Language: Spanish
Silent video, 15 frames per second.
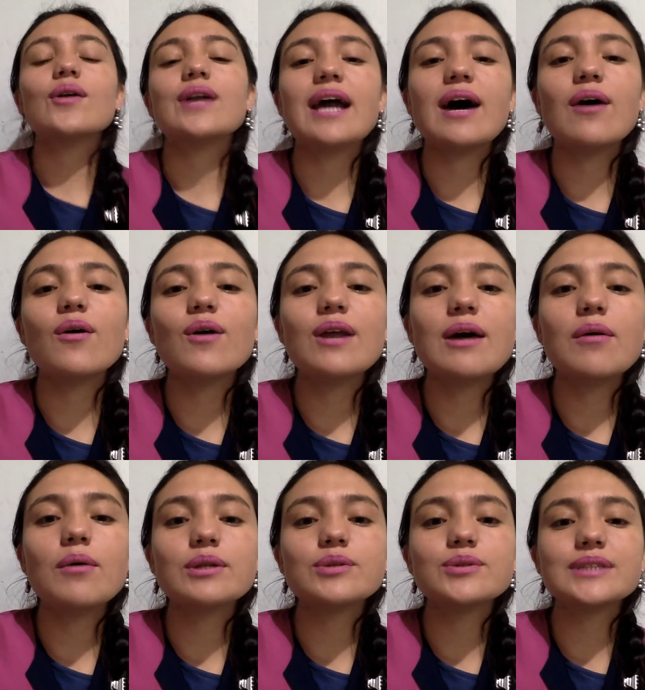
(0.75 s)
Hola, hola,
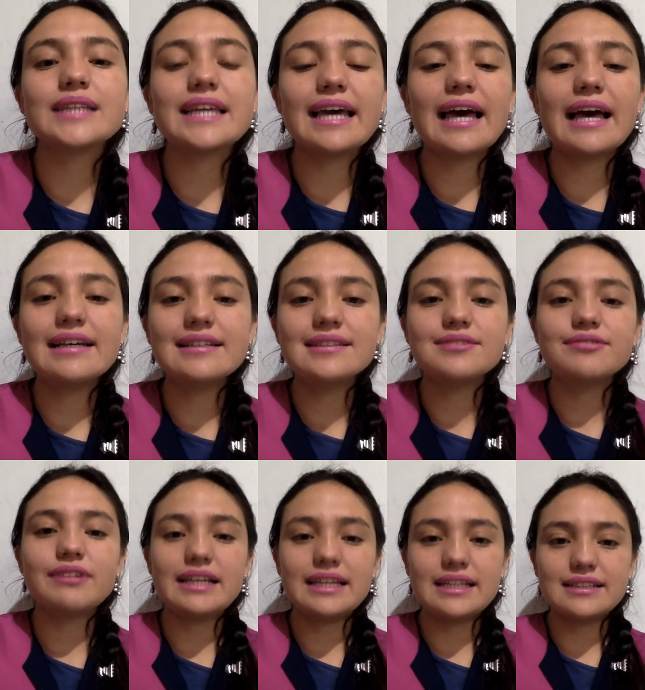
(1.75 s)
buenos días,
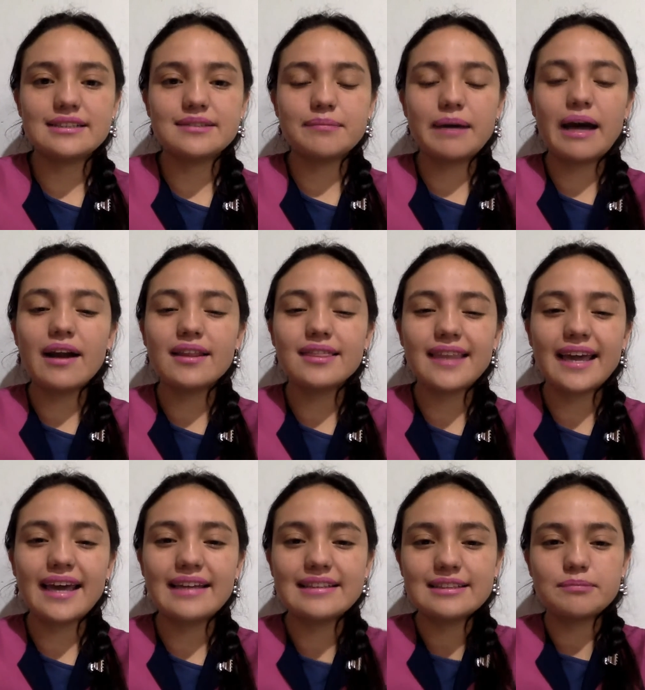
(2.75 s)
feliz
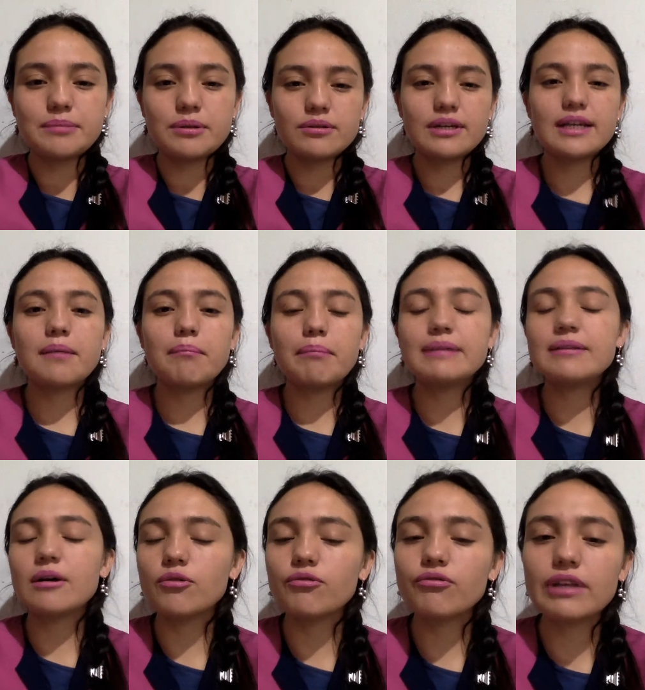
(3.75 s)
martes, espero que hayan
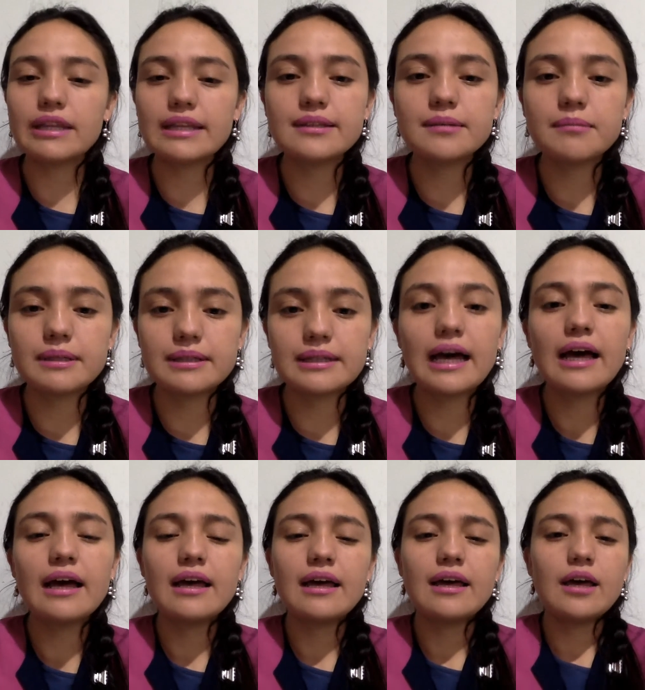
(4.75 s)
pasado un fin de
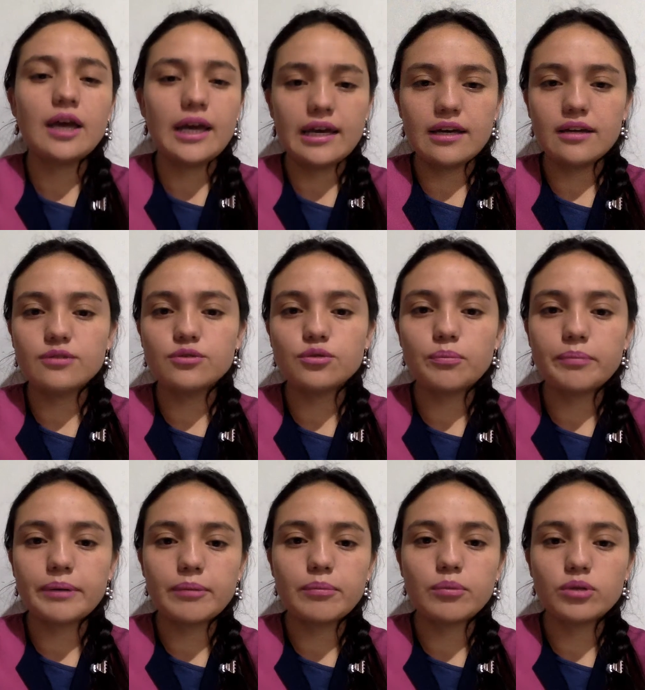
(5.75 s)
semana eh,
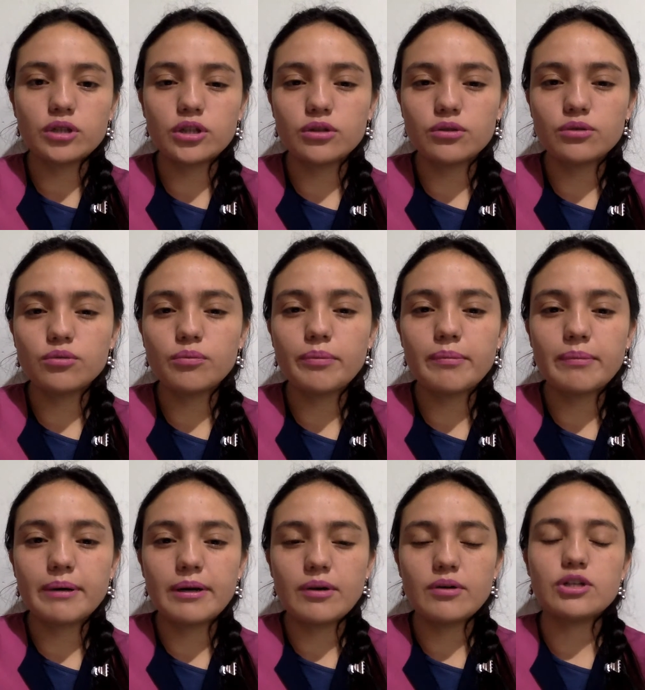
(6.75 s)
súper bonito, súper
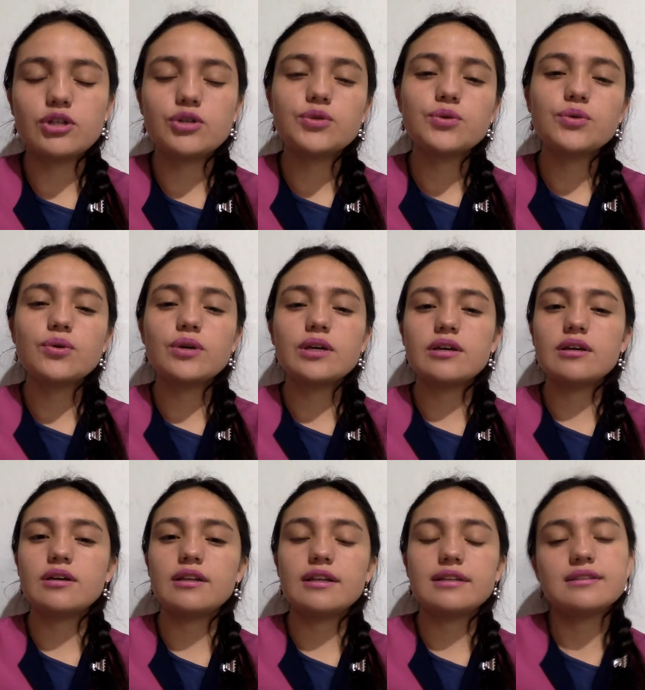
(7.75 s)
maravilloso
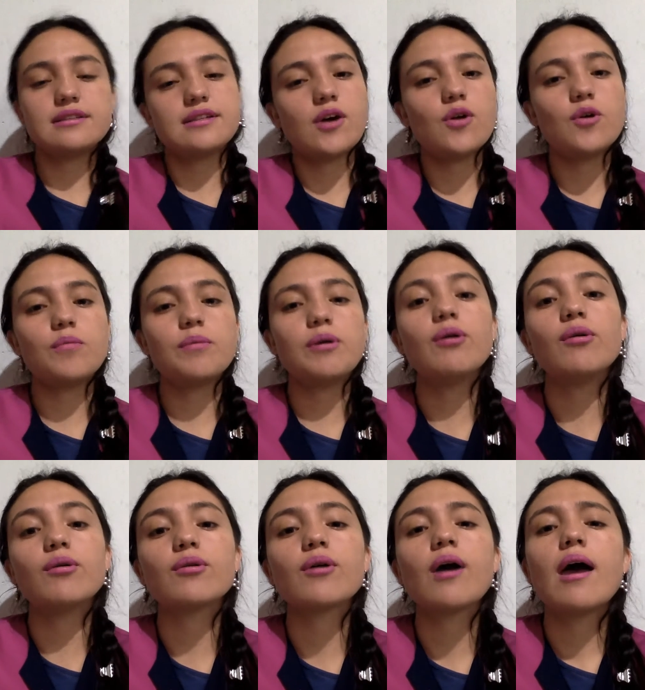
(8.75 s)
y les deseo lo
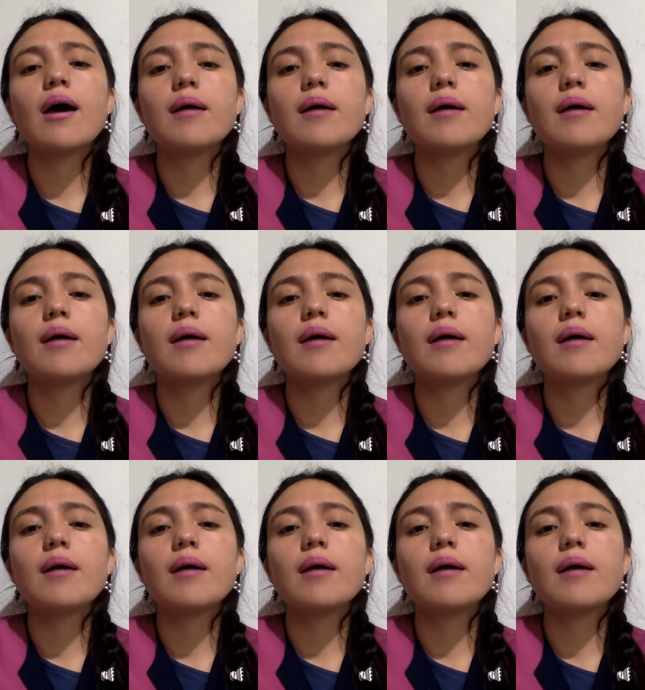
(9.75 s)
mejor